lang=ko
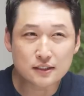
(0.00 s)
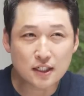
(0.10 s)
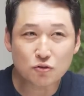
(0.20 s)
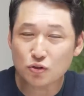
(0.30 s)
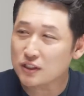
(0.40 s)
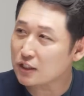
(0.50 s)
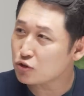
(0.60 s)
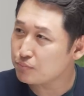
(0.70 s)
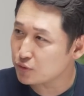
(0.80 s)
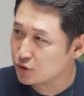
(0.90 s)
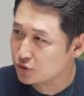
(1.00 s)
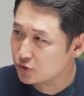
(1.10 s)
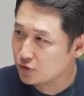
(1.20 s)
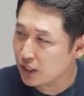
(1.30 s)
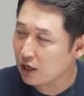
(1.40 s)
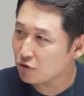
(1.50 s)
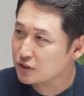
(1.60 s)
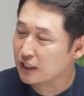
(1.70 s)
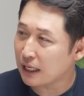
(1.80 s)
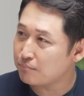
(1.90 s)
이 채권 사줄 뿐 네. 내가
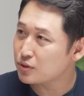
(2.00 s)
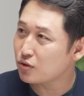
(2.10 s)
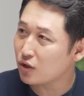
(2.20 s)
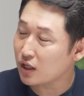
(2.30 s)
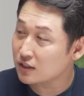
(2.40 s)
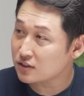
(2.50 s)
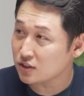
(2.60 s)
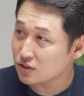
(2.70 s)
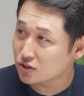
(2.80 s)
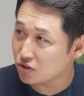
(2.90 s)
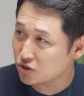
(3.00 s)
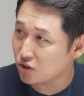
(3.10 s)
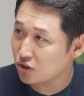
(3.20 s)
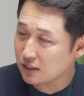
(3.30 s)
언제 갚을 거야라는 증서죠.